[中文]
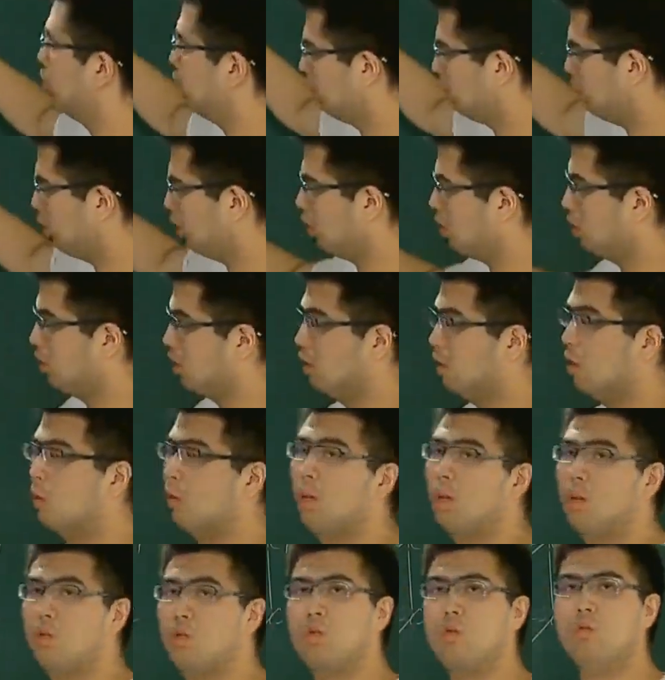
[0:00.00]
侧棱的
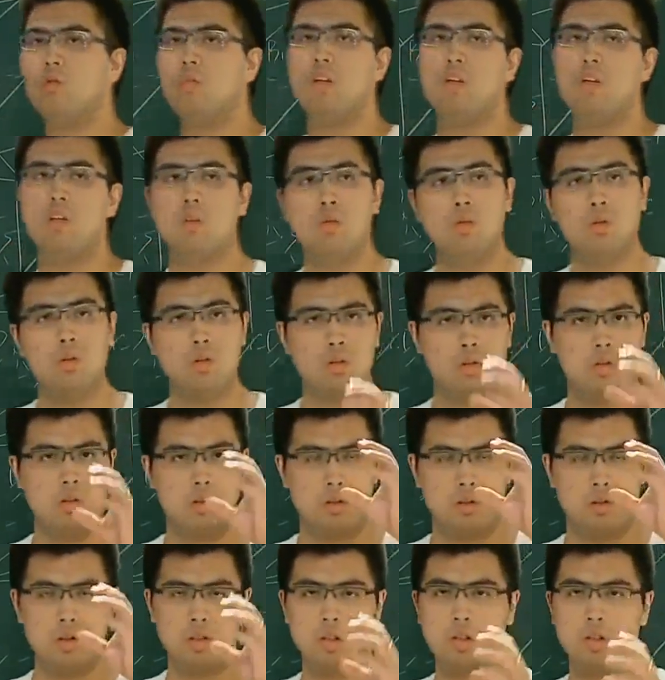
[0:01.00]
话正方体的侧棱是和
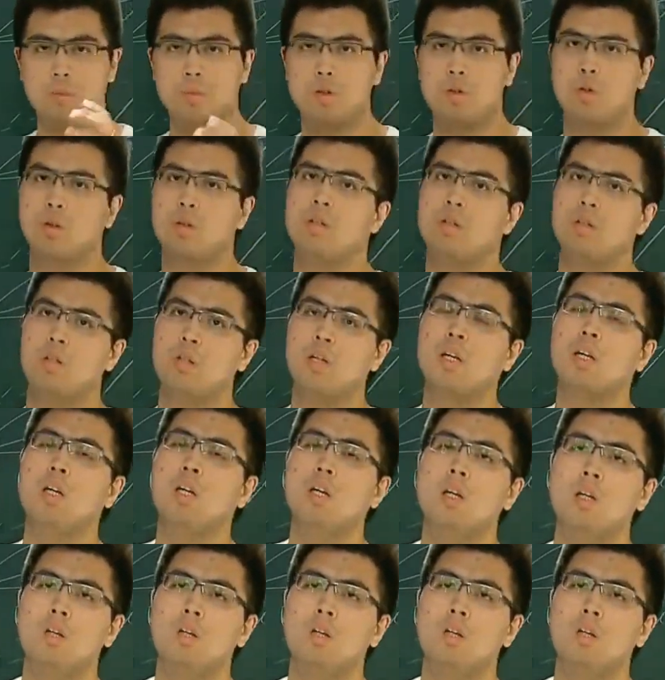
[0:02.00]
上下底面垂直的，